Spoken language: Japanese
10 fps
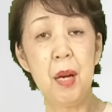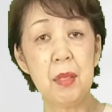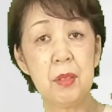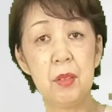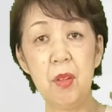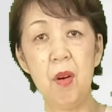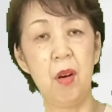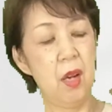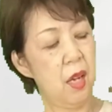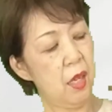バッグ
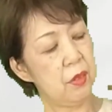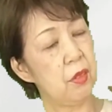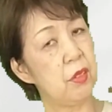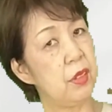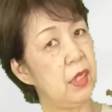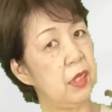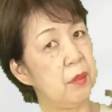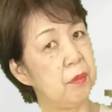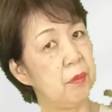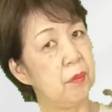のハンドル
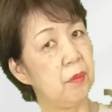に